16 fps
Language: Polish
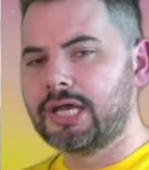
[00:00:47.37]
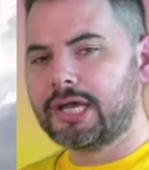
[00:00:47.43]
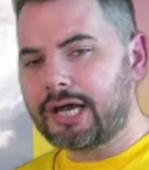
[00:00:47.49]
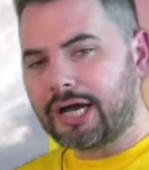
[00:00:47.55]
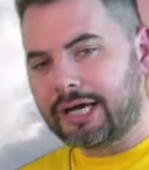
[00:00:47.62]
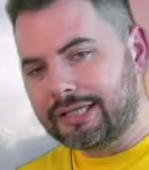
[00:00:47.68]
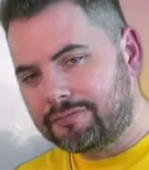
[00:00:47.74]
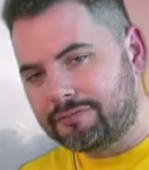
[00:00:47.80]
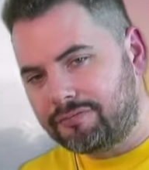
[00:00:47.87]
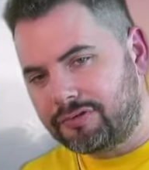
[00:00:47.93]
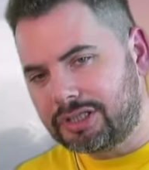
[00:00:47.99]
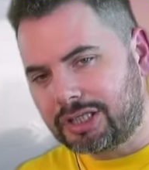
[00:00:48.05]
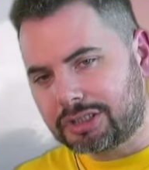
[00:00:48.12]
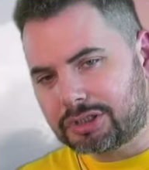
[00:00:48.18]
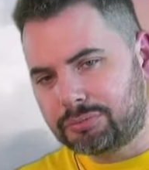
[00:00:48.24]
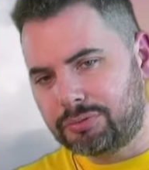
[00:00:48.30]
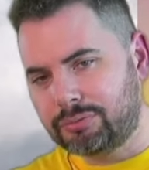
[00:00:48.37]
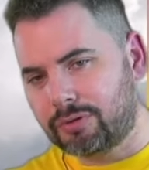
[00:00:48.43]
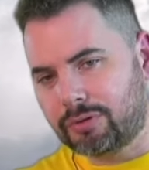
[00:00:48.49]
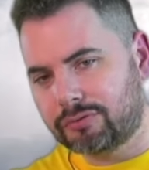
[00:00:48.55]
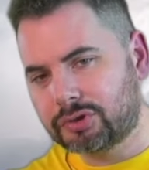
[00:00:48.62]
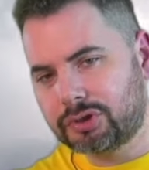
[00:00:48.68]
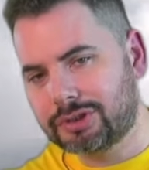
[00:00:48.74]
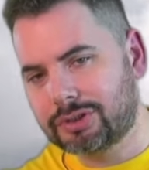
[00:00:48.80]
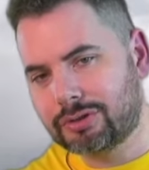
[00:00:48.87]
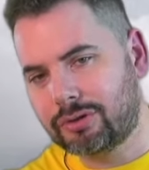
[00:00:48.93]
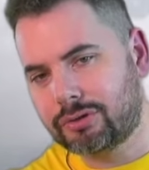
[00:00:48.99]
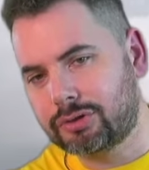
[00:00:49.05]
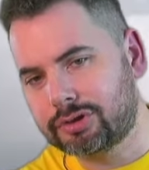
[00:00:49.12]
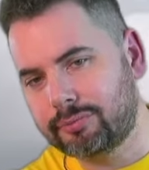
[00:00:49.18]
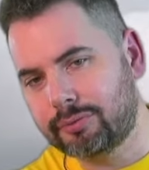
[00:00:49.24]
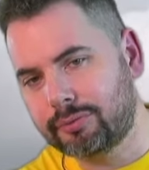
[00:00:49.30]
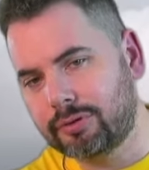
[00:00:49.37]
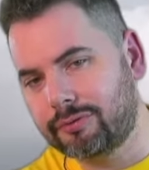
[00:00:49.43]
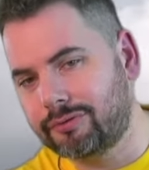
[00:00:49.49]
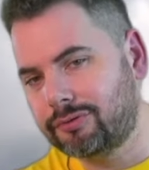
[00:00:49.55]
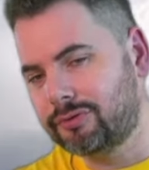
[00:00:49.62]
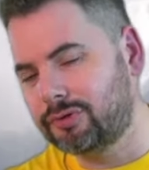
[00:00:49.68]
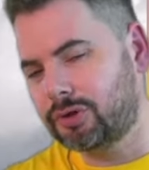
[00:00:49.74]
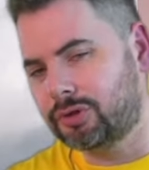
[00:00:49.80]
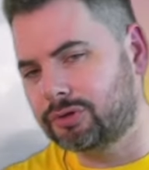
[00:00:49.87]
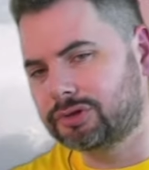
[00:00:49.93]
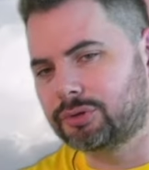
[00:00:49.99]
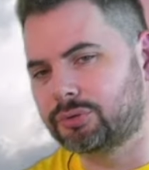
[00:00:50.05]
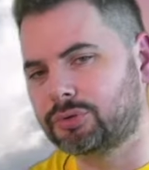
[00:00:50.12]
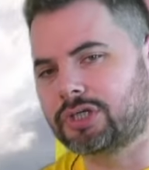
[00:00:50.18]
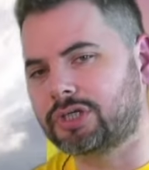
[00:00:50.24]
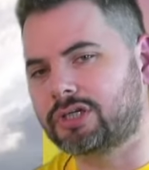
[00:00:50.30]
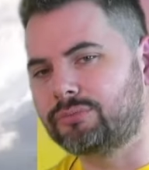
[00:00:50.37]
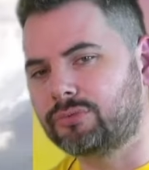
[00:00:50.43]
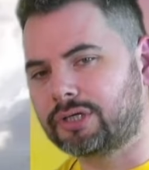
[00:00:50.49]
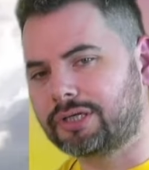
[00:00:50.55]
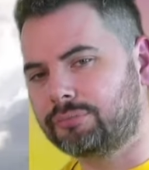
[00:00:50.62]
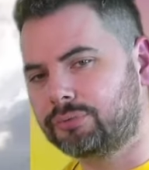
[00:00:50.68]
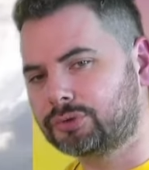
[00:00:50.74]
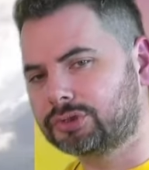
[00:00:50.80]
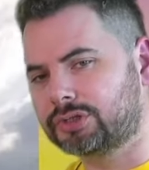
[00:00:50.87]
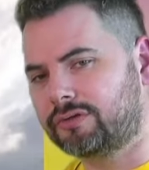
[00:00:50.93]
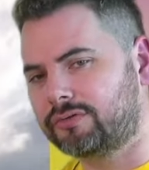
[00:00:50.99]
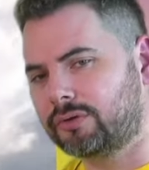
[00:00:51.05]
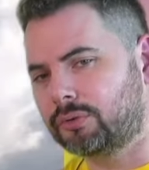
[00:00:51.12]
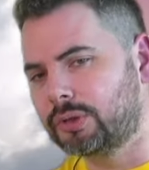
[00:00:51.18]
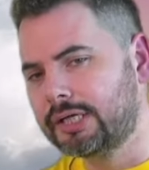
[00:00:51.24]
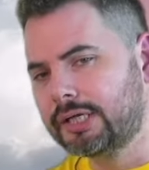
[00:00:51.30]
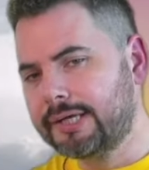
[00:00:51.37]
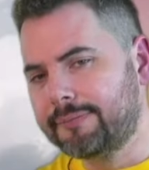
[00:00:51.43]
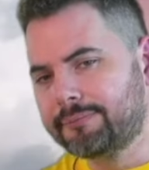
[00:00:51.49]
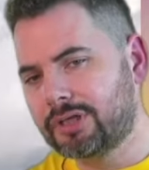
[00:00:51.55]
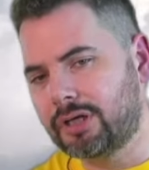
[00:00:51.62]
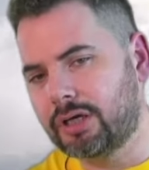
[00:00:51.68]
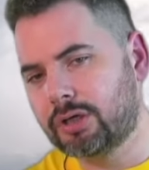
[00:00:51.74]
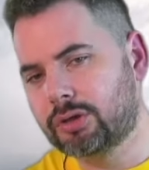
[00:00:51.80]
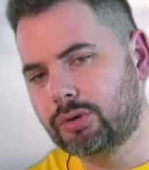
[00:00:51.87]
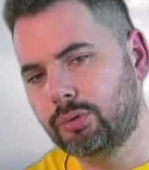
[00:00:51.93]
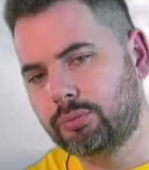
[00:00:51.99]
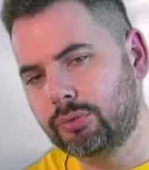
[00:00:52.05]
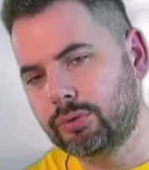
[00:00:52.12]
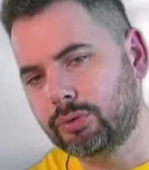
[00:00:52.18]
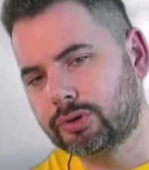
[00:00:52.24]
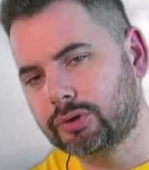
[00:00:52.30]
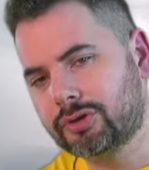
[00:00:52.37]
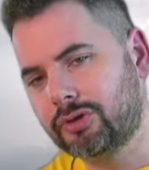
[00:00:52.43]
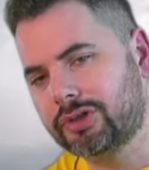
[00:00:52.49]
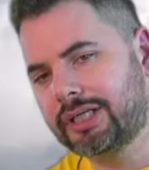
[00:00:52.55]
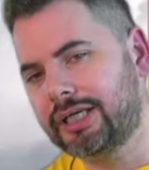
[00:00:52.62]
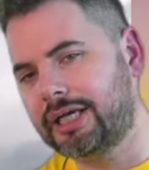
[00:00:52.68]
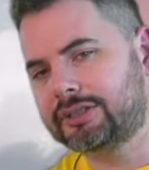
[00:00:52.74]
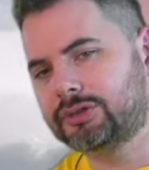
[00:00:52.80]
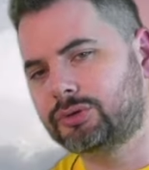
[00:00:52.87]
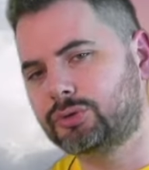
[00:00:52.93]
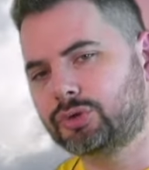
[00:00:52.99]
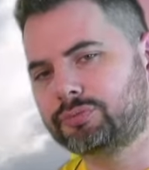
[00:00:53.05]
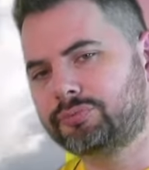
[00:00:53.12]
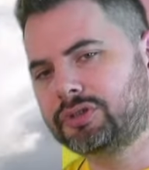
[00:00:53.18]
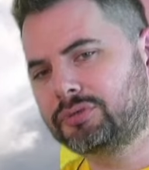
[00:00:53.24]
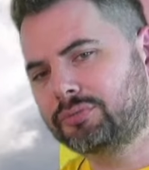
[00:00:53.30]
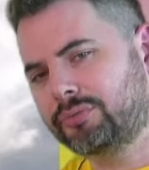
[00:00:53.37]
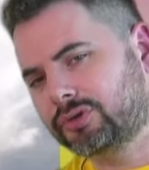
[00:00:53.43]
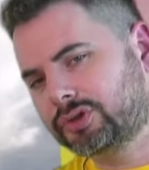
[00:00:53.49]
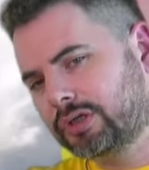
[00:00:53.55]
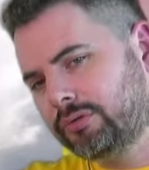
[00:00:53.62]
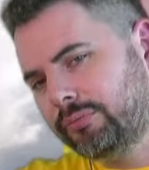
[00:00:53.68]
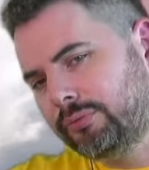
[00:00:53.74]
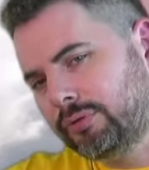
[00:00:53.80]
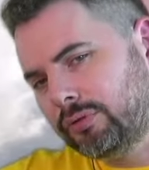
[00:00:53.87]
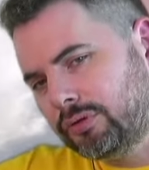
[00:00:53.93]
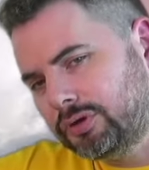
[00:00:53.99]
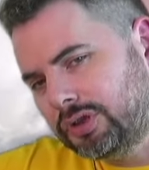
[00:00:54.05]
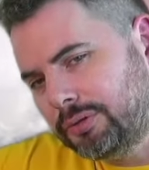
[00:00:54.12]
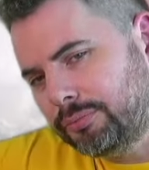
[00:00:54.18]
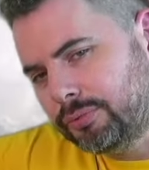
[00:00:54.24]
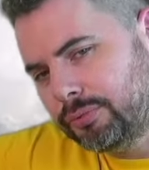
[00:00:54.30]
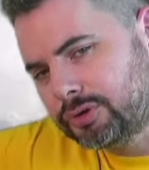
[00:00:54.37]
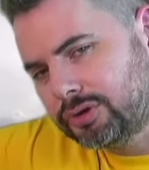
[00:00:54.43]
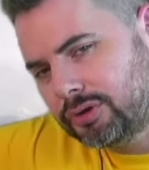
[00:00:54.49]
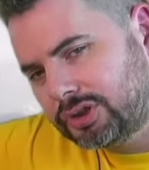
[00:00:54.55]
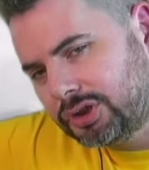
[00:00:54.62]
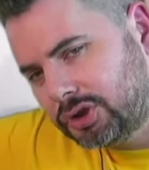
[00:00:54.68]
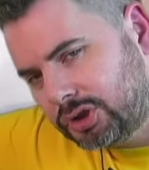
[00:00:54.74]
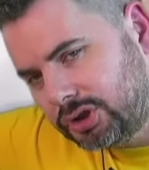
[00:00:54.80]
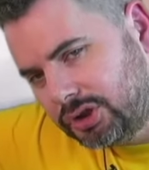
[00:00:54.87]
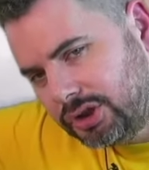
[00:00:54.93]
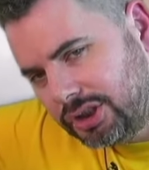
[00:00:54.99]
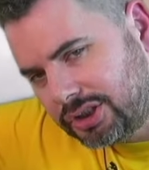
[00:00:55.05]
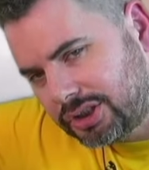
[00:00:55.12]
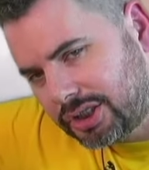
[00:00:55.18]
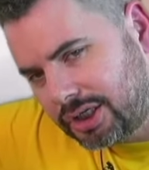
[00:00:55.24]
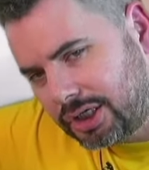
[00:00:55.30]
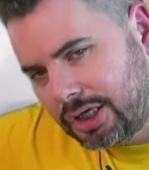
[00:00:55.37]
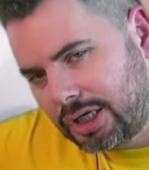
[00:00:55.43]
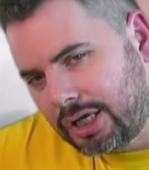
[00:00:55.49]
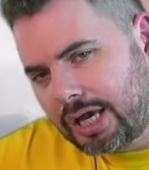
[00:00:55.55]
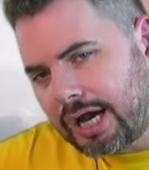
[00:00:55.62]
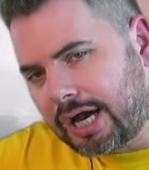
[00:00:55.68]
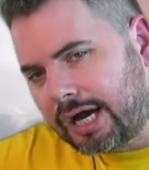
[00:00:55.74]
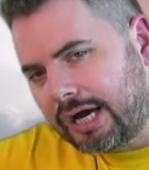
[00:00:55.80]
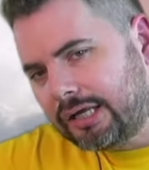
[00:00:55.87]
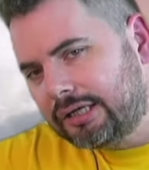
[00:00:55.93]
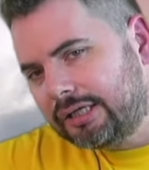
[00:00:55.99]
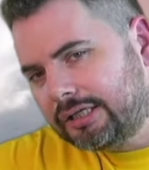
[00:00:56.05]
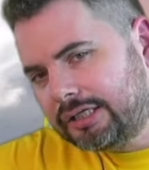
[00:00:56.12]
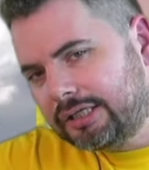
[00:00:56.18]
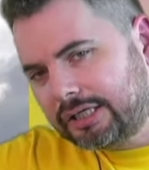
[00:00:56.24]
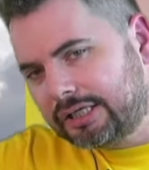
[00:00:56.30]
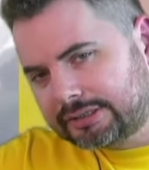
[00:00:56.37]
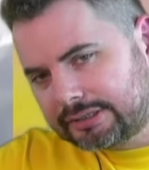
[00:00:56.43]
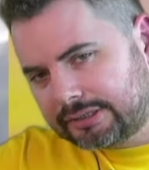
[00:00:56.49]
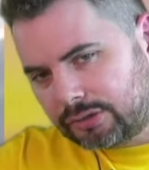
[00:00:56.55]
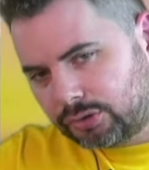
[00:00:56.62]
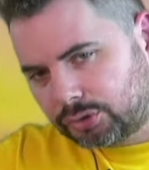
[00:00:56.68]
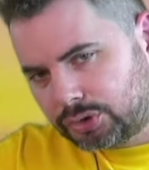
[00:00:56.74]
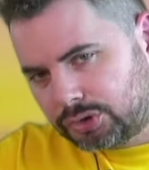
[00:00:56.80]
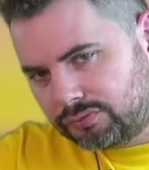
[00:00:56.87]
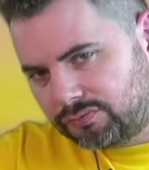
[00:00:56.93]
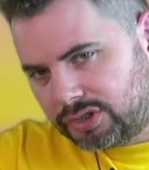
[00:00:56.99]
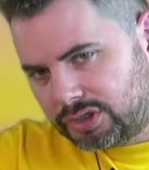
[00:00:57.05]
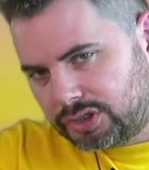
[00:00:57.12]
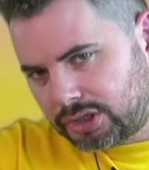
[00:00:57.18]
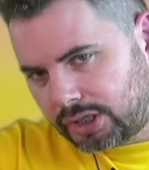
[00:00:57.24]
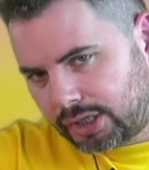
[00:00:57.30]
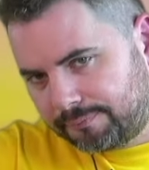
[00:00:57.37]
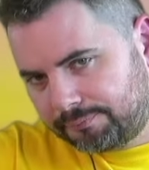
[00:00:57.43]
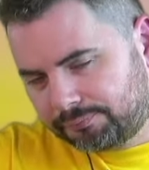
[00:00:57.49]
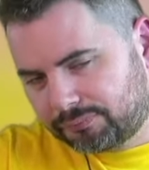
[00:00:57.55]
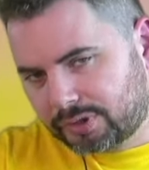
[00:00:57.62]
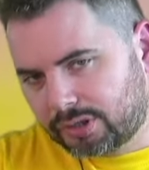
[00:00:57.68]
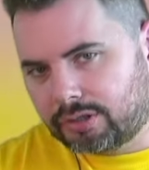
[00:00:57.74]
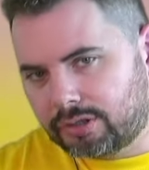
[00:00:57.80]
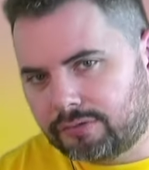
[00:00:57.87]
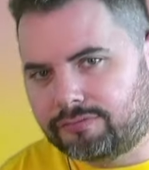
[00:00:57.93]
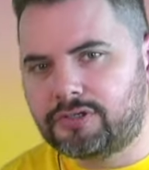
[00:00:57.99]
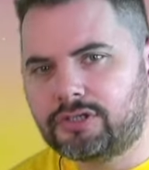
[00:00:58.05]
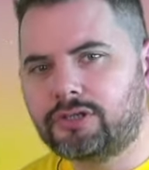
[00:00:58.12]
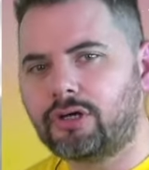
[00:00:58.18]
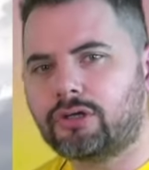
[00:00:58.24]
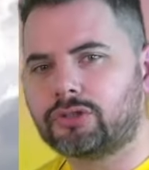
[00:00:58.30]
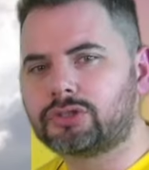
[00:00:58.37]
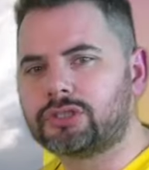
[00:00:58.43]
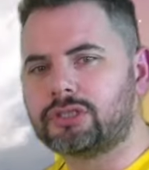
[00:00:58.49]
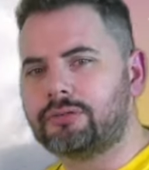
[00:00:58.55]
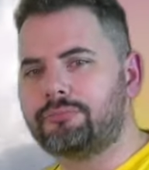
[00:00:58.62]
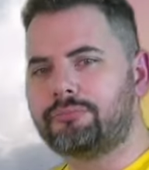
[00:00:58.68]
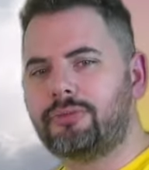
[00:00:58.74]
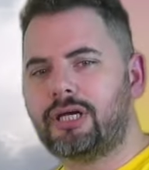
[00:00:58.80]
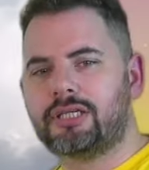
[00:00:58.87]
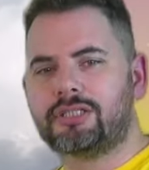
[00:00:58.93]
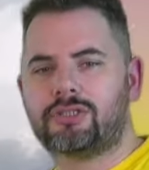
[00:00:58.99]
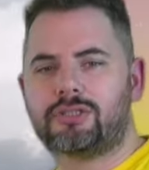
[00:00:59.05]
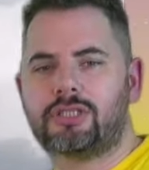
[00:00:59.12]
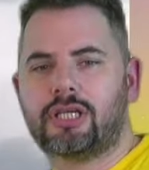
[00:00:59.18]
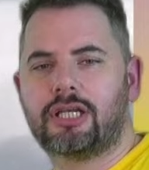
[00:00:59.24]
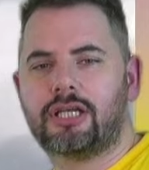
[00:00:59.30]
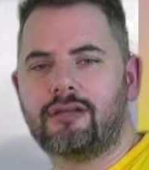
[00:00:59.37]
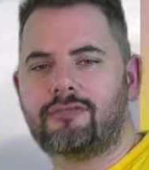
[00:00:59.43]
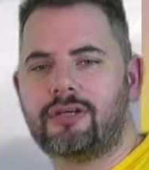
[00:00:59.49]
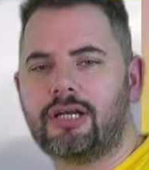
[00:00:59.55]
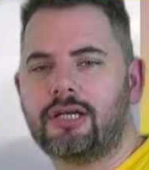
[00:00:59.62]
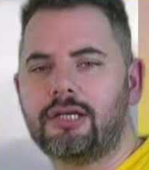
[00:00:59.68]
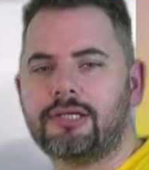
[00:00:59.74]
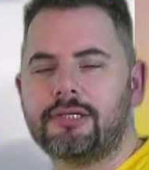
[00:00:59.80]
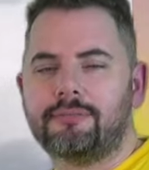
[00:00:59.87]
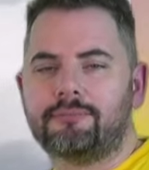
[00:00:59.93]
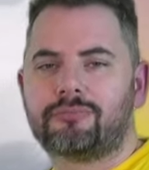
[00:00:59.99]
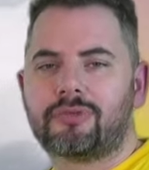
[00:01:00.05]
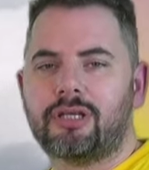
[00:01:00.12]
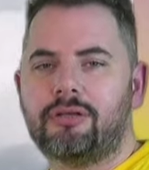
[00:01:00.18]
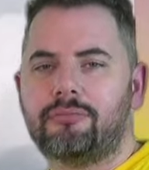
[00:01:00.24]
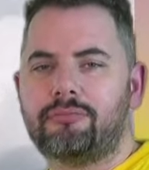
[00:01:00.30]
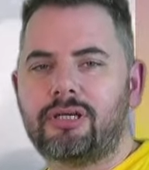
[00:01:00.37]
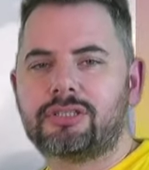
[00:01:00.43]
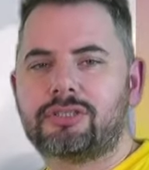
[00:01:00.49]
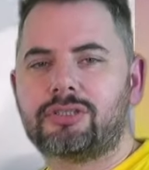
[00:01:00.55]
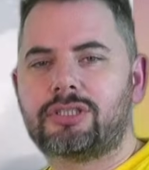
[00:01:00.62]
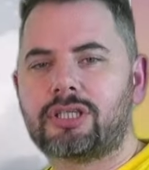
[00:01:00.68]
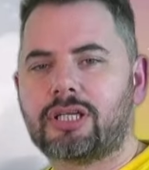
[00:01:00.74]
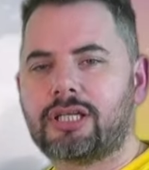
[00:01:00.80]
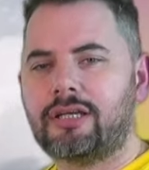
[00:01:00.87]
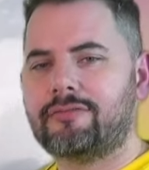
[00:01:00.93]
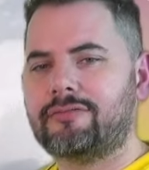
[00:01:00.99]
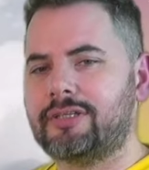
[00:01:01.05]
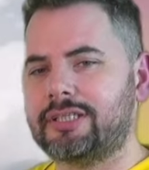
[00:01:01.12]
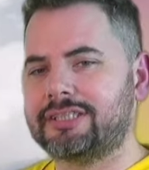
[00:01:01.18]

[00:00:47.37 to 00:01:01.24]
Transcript: ale widać mimo wszystko rozbudowywującą się chmurę burzową, e, cumulus congestus, być może cumulonimbus, dosyć dosyć niski, ale jest oczywiście widoczny. Bardzo ciekawa, e, bardzo ciekawe